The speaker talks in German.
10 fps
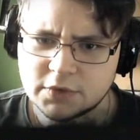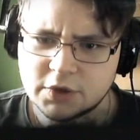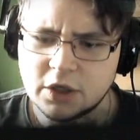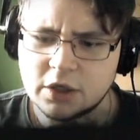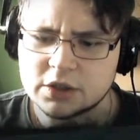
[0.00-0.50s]

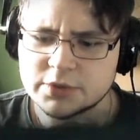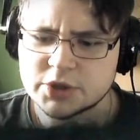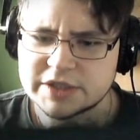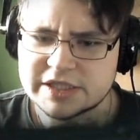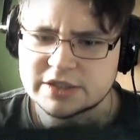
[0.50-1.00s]
Oh, komm
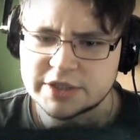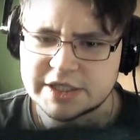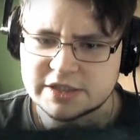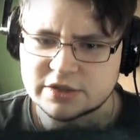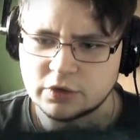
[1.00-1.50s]
schon, das ist doch
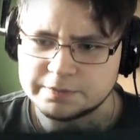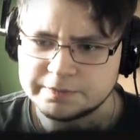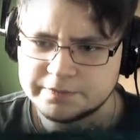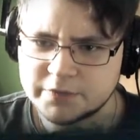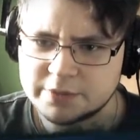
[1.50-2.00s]
jetzt
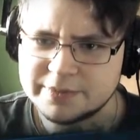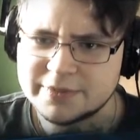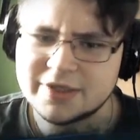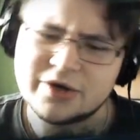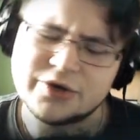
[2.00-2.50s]
dumm. Komm,
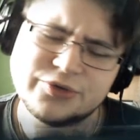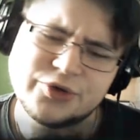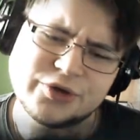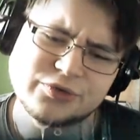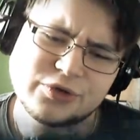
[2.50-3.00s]
nein,
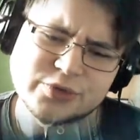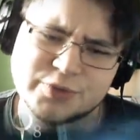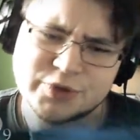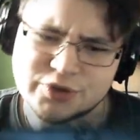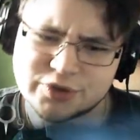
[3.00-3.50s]
nein, komm,
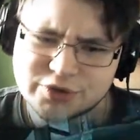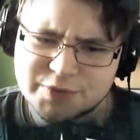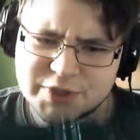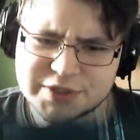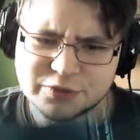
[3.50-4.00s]
Spielchen.
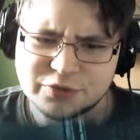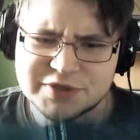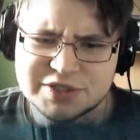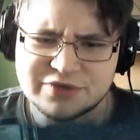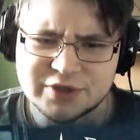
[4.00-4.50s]
Spielchen, tu,
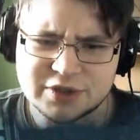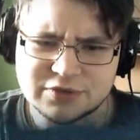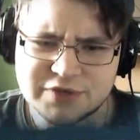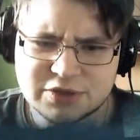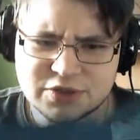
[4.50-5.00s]
was ich will.
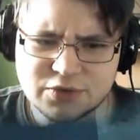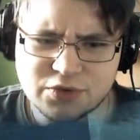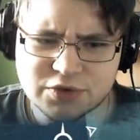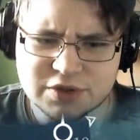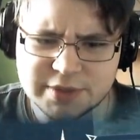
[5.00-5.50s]
Du warst doch so
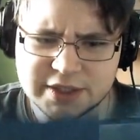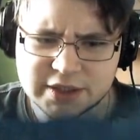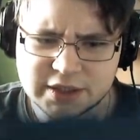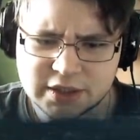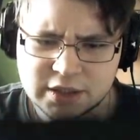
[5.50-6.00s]
gut zu
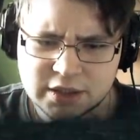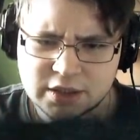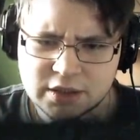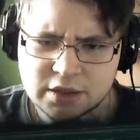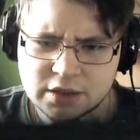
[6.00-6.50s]
mir.
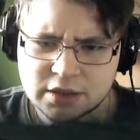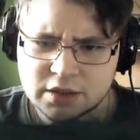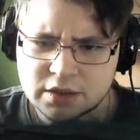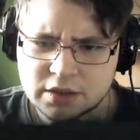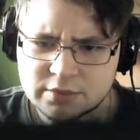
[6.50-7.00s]

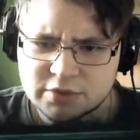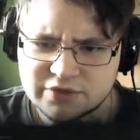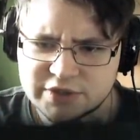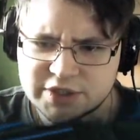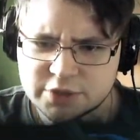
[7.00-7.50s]
Muss
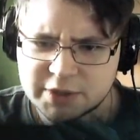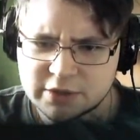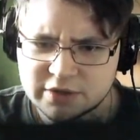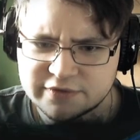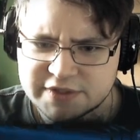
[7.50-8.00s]
ich von hier
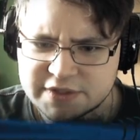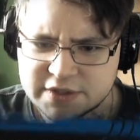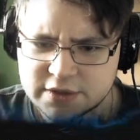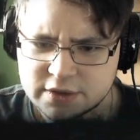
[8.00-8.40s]
springen, oder was?